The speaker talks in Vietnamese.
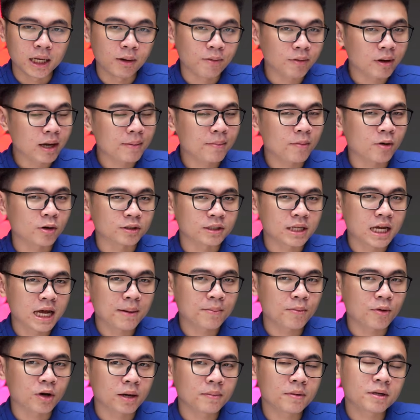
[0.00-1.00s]
nếu anh em bỏ
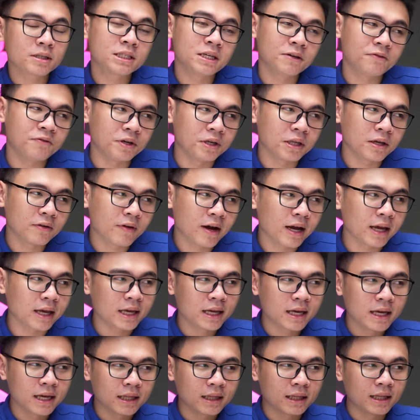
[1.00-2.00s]
ra một cái mức chi phí như vậy
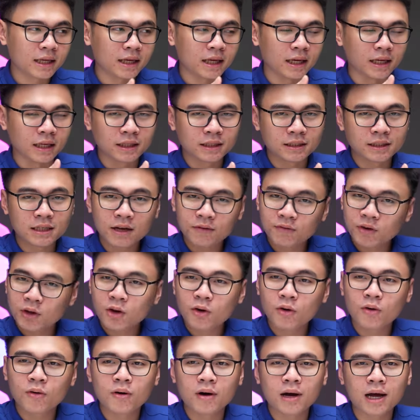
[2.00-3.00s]
thì trên
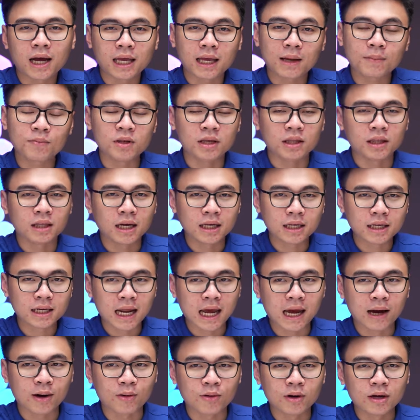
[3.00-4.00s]
video anh em nhìn thấy như
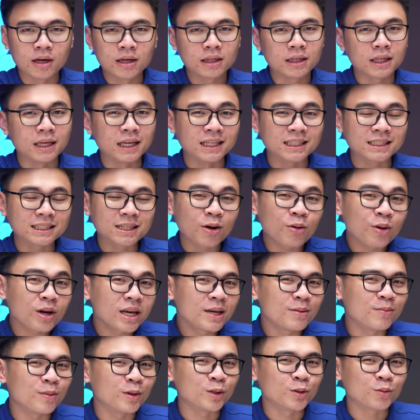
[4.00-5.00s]
nào thì sau
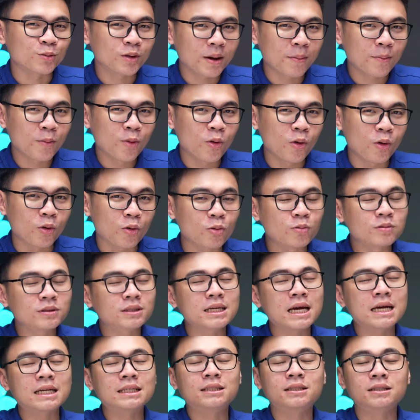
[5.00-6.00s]
khi mà chúng ta mua cũng
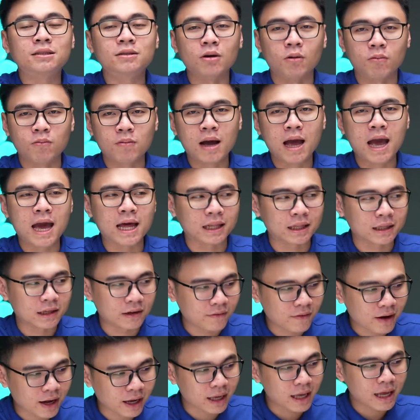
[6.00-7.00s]
sẽ giống hệt
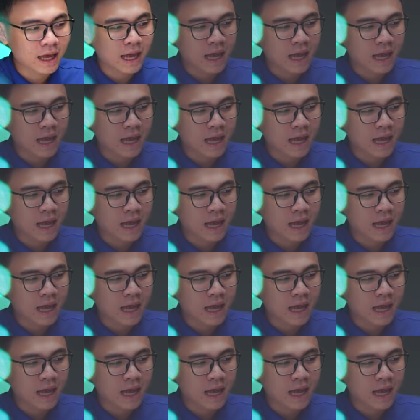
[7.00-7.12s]
như vậy